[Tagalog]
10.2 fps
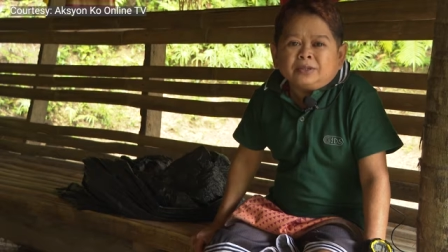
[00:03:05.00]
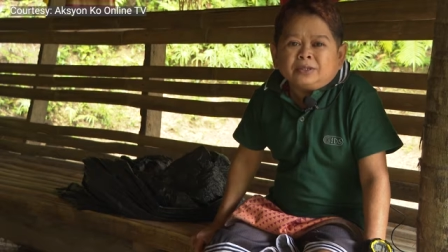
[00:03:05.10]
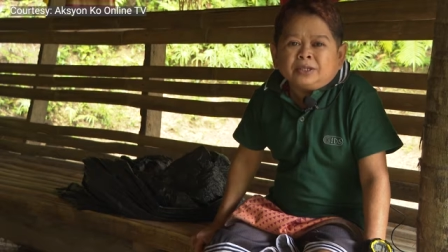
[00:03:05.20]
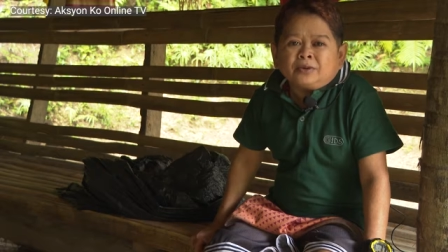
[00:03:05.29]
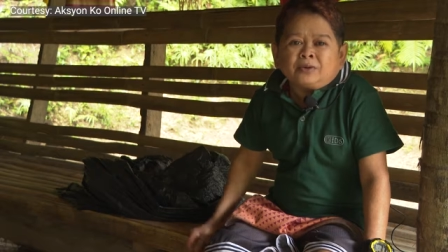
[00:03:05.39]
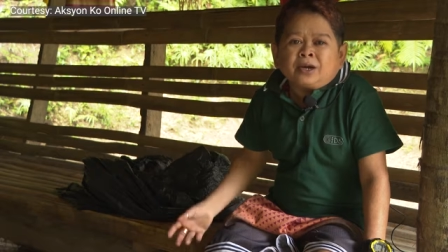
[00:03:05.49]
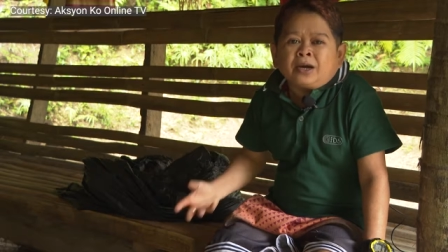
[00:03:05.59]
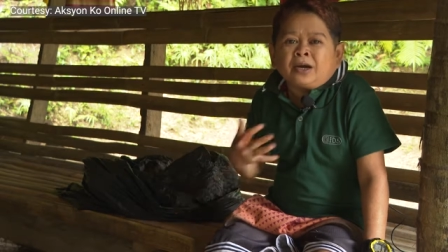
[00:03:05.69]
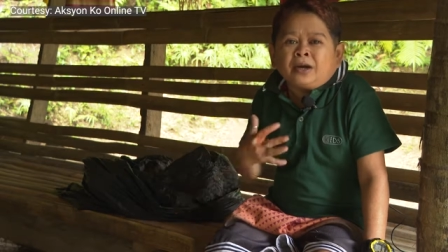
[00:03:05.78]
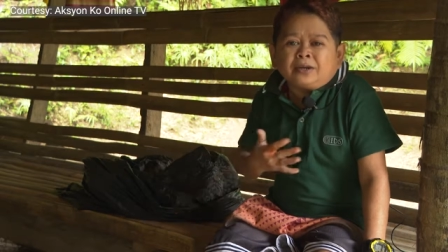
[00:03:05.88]
Hindi ko
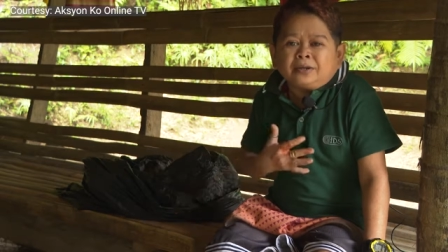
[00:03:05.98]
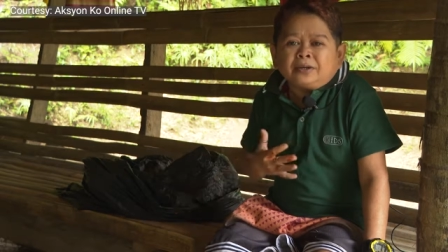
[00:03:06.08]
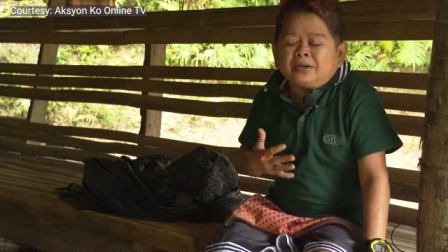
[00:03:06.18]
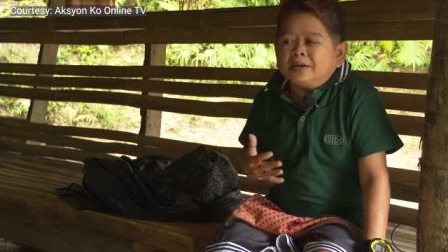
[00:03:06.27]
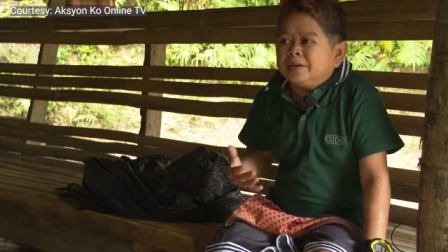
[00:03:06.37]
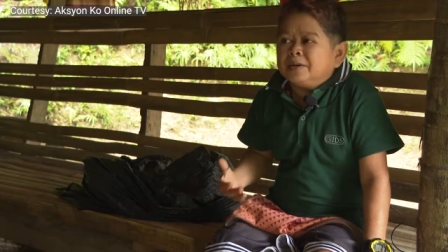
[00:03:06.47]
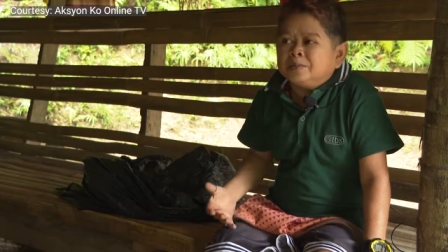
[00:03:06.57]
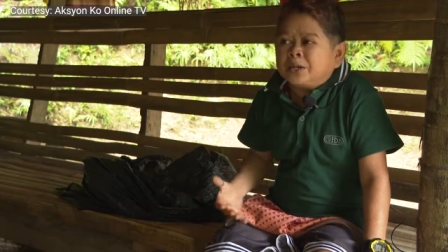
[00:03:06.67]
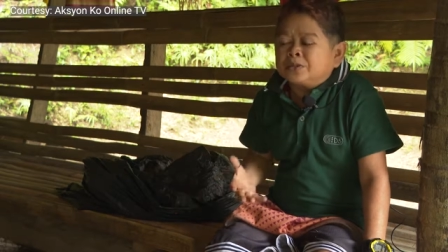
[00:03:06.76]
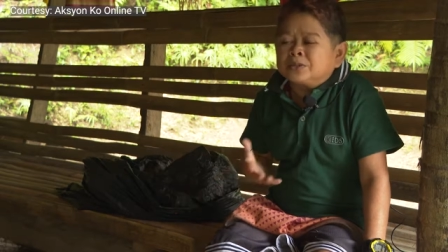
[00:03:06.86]
na
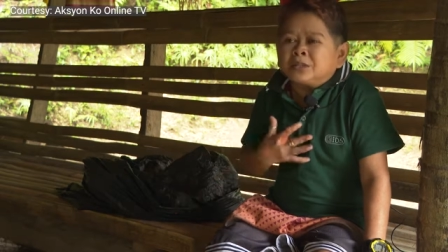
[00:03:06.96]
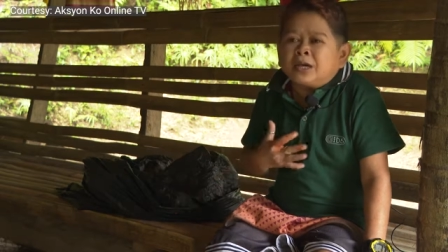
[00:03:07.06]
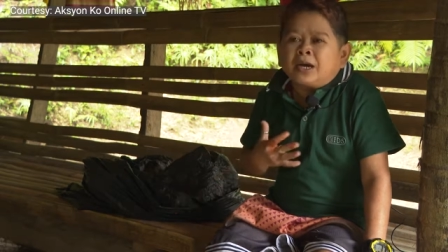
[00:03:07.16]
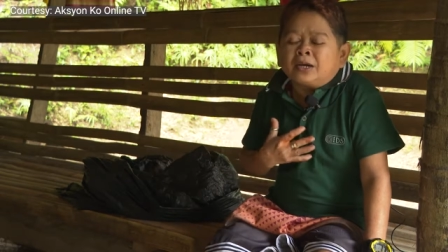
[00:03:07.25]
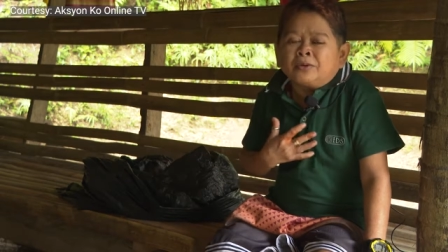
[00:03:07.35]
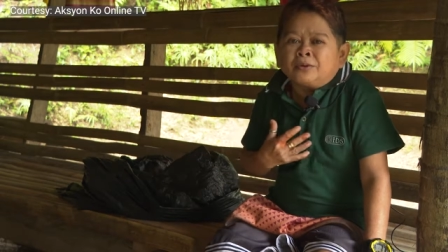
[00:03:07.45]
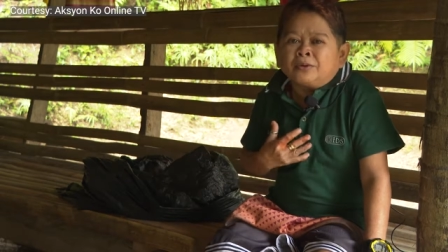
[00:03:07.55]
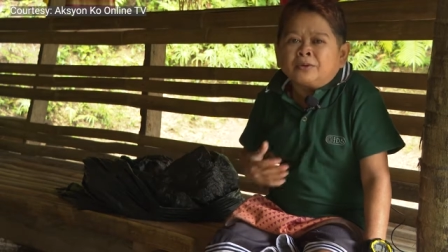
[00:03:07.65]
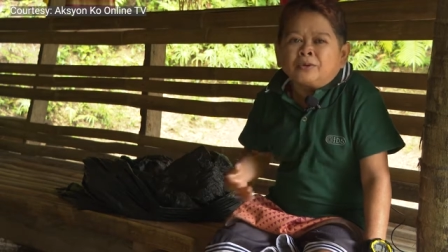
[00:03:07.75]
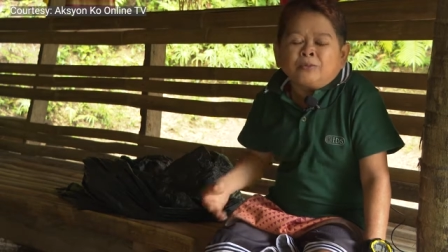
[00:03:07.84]
pasok sa ano
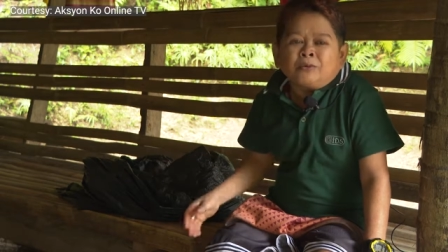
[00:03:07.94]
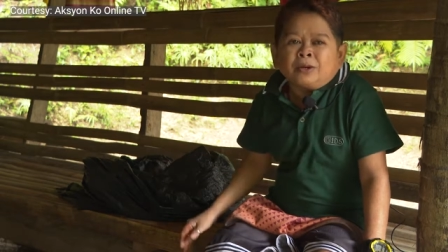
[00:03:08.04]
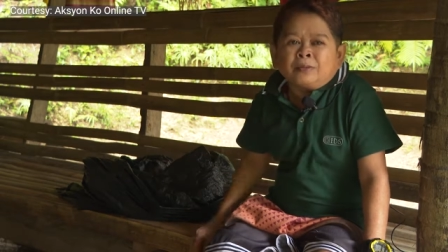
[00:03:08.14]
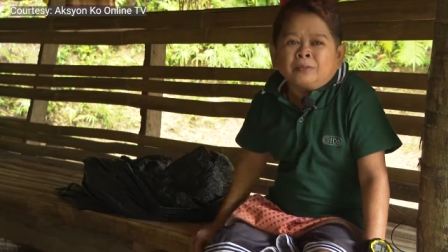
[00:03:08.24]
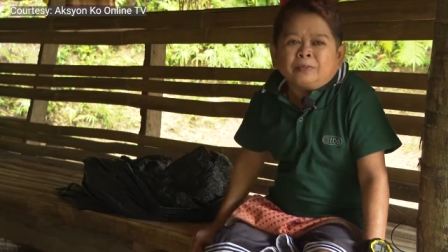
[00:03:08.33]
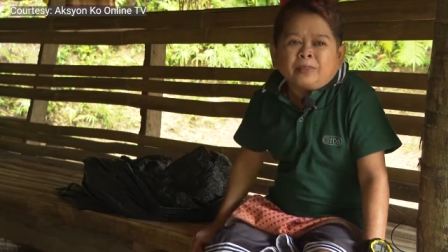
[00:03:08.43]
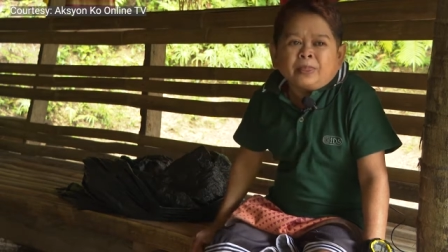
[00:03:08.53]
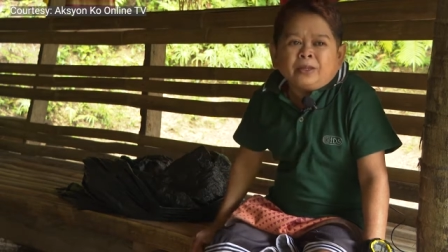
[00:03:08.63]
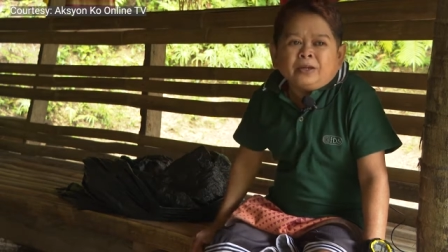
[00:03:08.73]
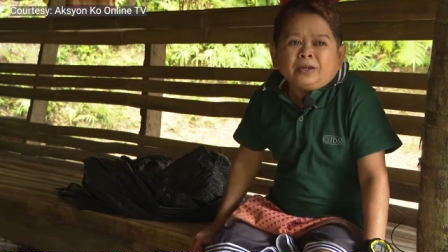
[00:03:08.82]
ko, loob ko na,
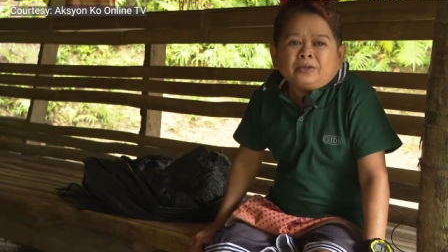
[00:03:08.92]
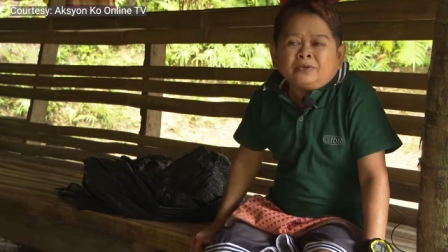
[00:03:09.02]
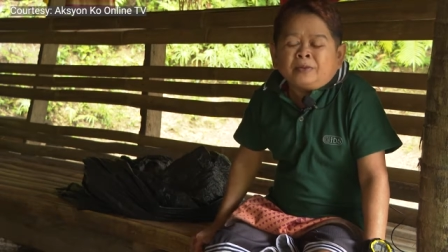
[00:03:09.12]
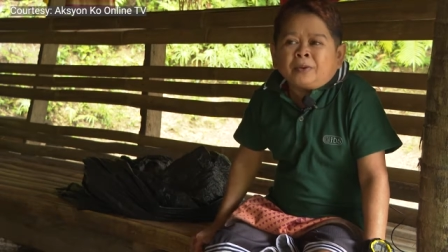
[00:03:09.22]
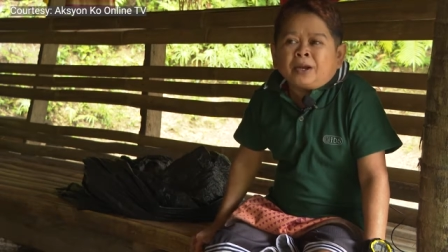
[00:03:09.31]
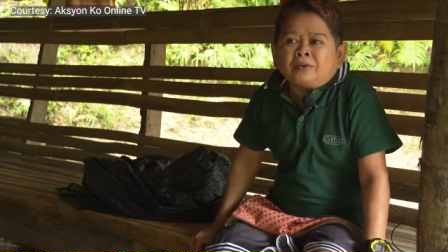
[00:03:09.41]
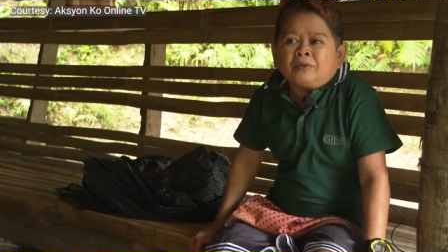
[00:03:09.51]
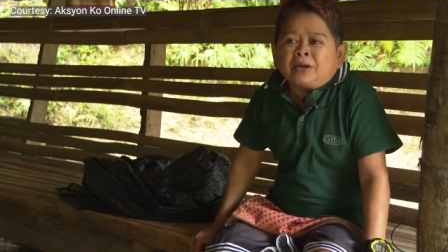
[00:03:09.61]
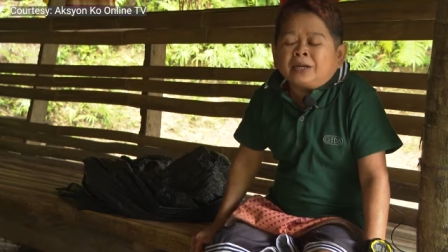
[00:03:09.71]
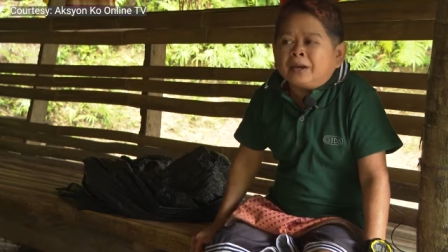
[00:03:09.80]
yun na pala
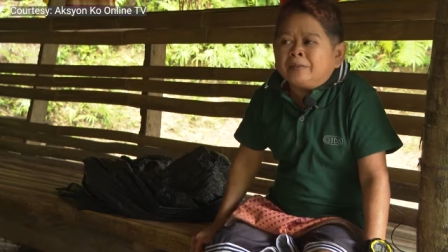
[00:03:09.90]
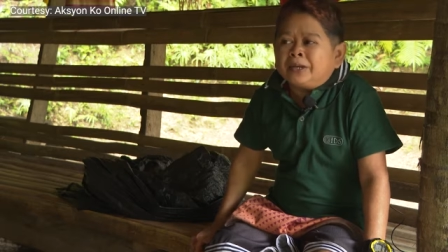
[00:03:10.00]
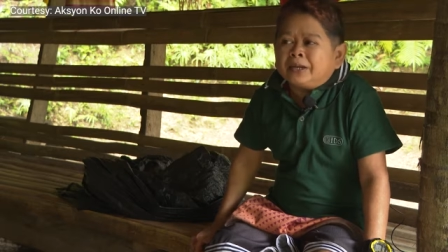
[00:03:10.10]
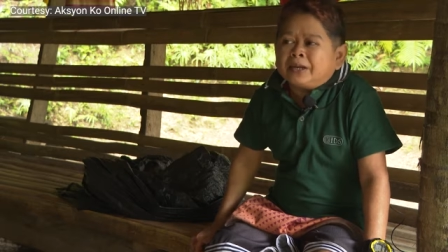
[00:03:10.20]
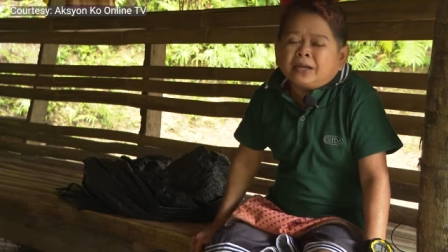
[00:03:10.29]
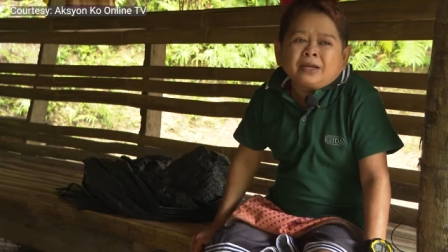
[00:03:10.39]
yung huli namin.